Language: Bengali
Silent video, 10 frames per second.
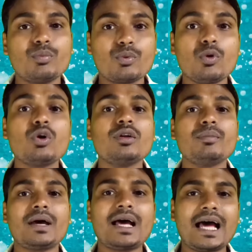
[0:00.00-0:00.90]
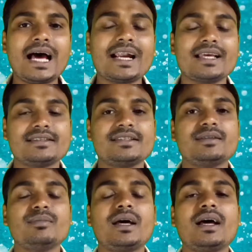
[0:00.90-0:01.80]
বোন বা হাড় আছে
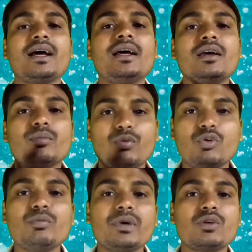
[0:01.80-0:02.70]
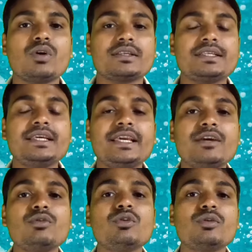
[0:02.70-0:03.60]
বা বোন মেরু আছে
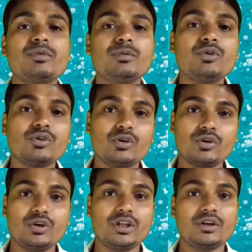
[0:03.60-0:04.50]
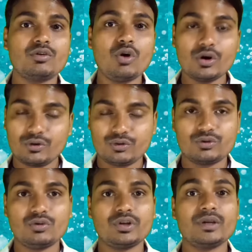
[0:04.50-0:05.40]
এগুলোর বিভিন্ন ধরনের ক্ষয় রোধ
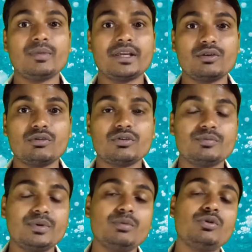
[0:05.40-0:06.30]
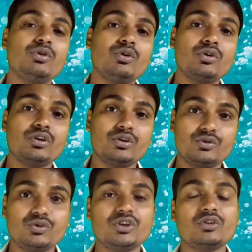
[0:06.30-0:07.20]
করে বা এগুলোর বিভিন্ন ধরনের
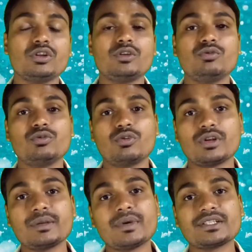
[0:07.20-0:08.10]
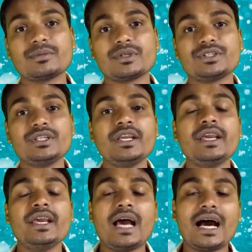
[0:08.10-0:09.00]
জটিলতা দূর করে পাশাপাশি
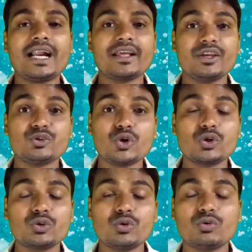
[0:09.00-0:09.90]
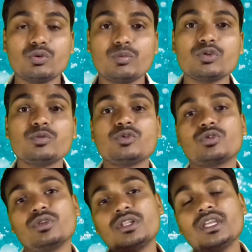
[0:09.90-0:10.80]
হাড়কে শক্ত ও মজবুত
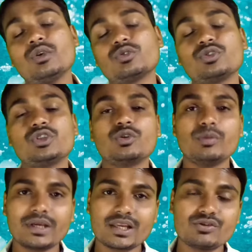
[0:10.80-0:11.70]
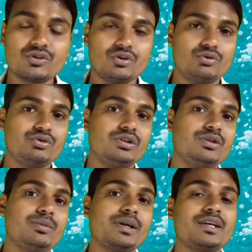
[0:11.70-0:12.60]
করতে এই ওষুধটি খুবই কার্যকরী ওষুধ
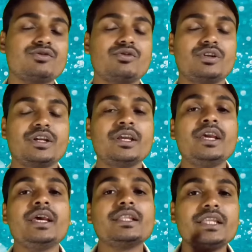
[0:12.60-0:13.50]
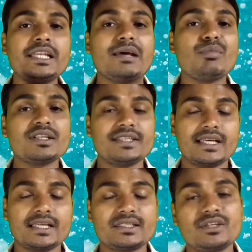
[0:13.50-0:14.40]
হিসেবে কাজ করে তিন নাম্বার যে
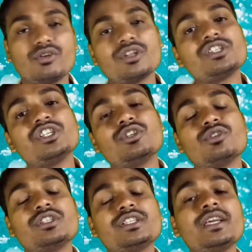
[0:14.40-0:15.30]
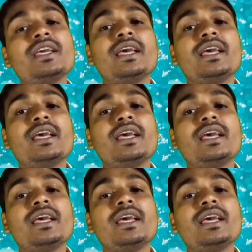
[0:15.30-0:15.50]
কাজটি করে সেটি হচ্ছে